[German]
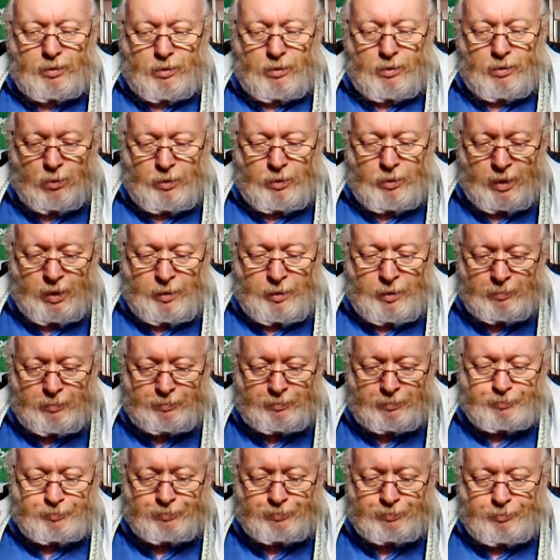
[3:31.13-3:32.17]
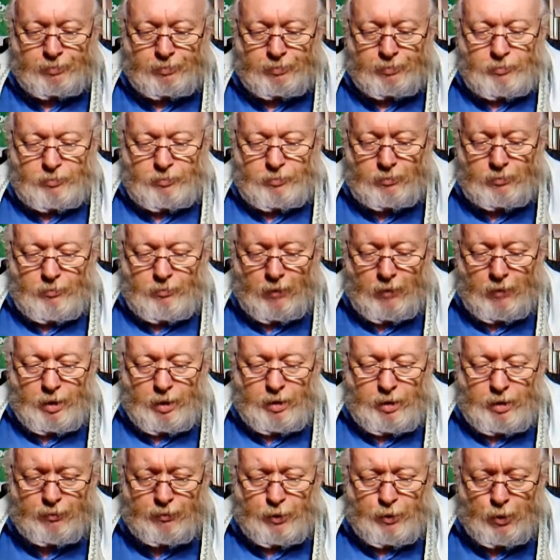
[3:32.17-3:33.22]
Oder
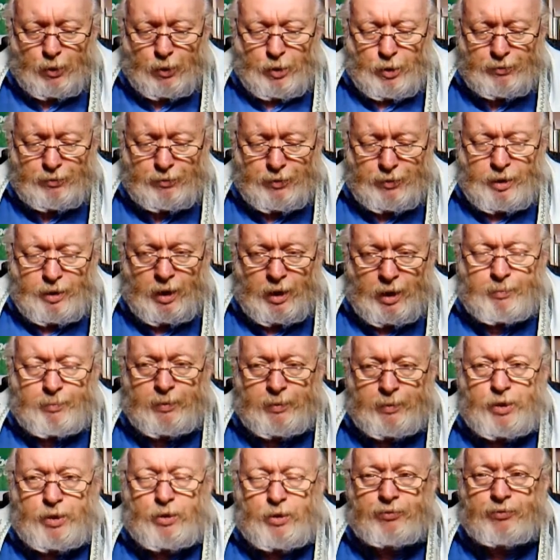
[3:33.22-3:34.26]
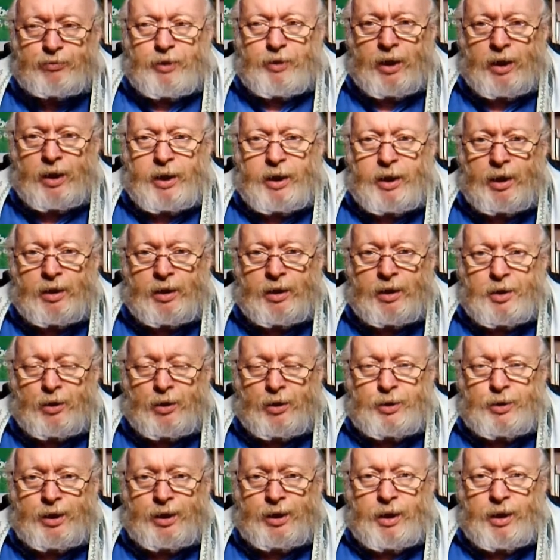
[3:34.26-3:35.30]
die Verkäuferin hat mir zu viel Geld
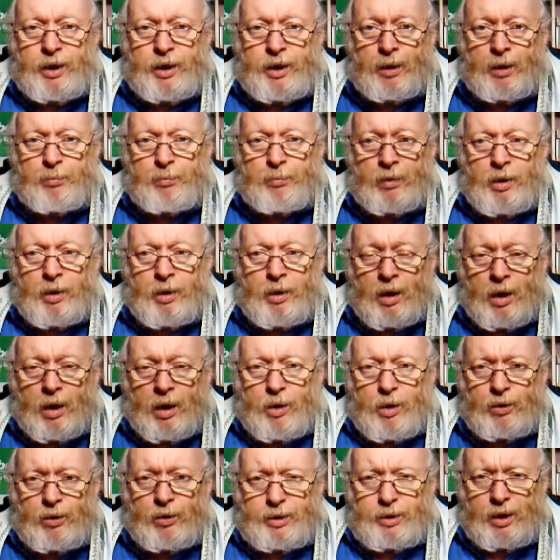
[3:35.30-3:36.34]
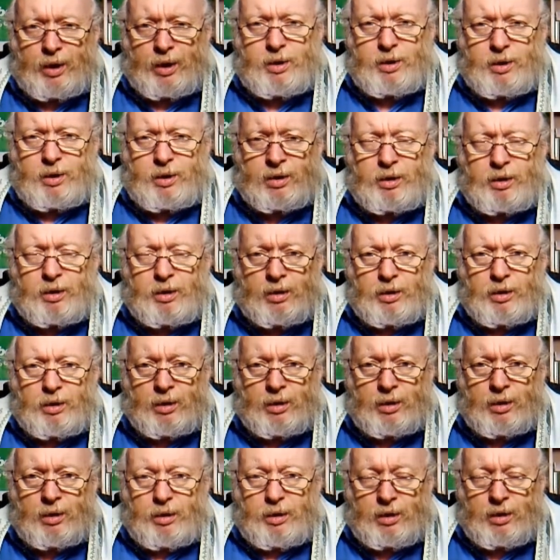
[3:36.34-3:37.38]
rausgegeben. Auch das
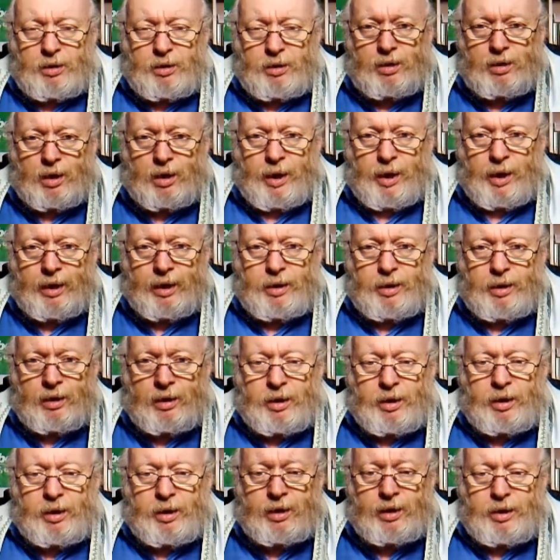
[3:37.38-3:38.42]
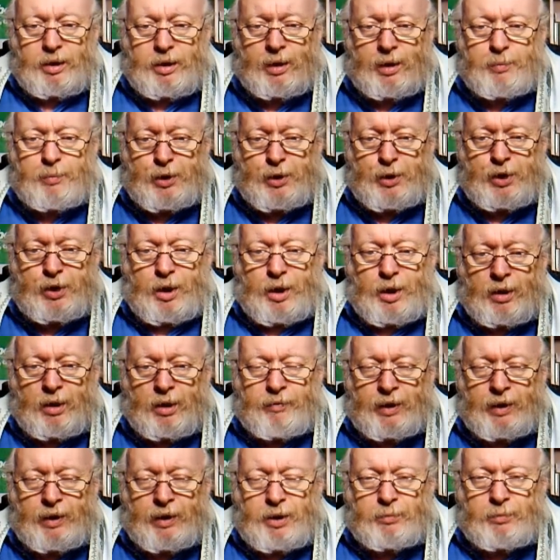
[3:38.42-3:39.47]
ist eigentlich Diebstahl,
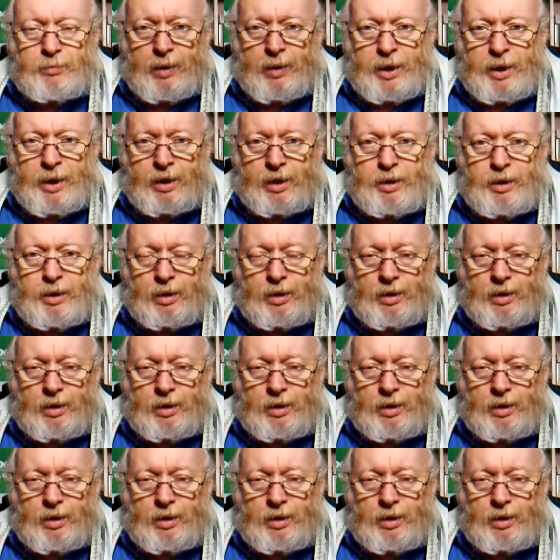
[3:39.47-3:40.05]
wenn ich es merke.